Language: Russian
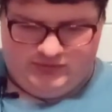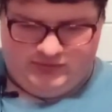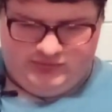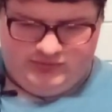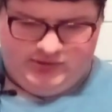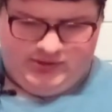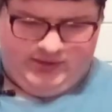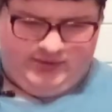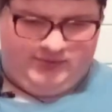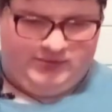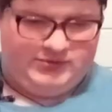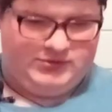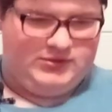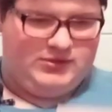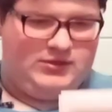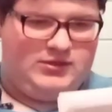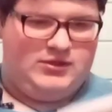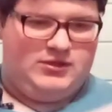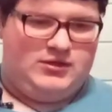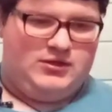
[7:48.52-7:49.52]
нравилось.
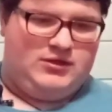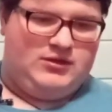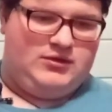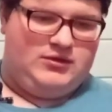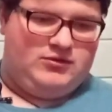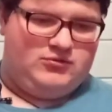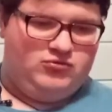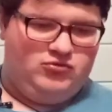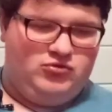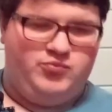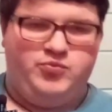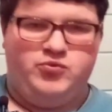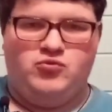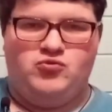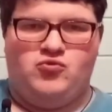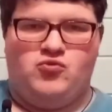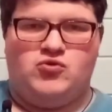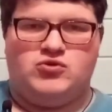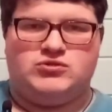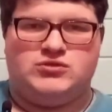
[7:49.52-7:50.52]
Ну и
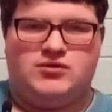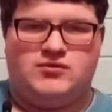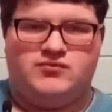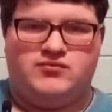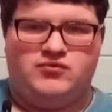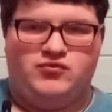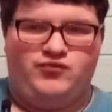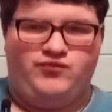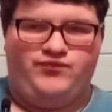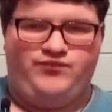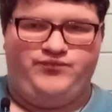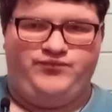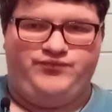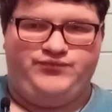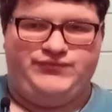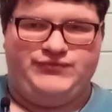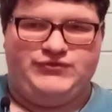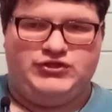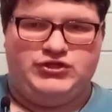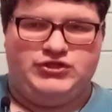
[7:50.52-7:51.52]
полуостров.
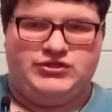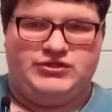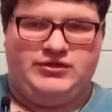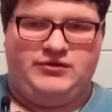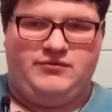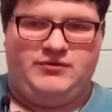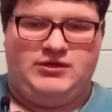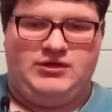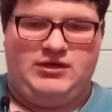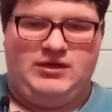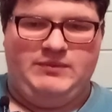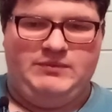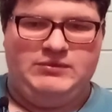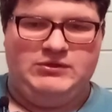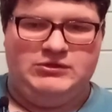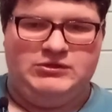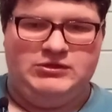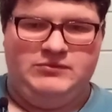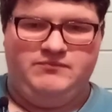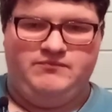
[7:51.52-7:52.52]
Честно говоря,
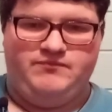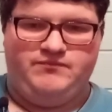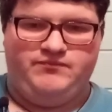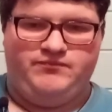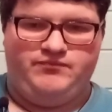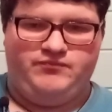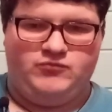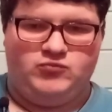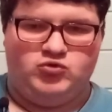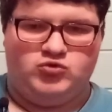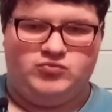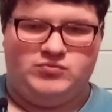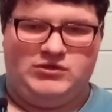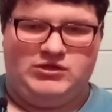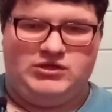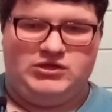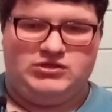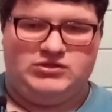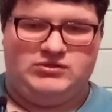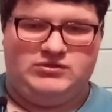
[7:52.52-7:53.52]
обидным, Потому что мне
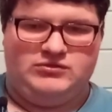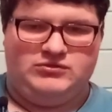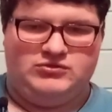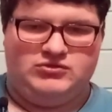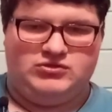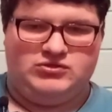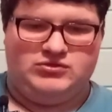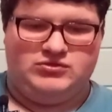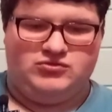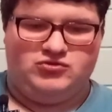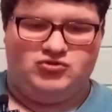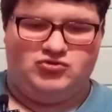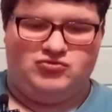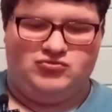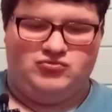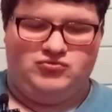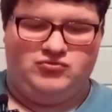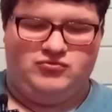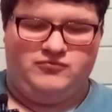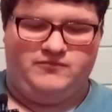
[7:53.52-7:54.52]
кажется,
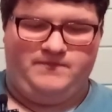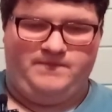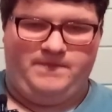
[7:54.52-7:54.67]
что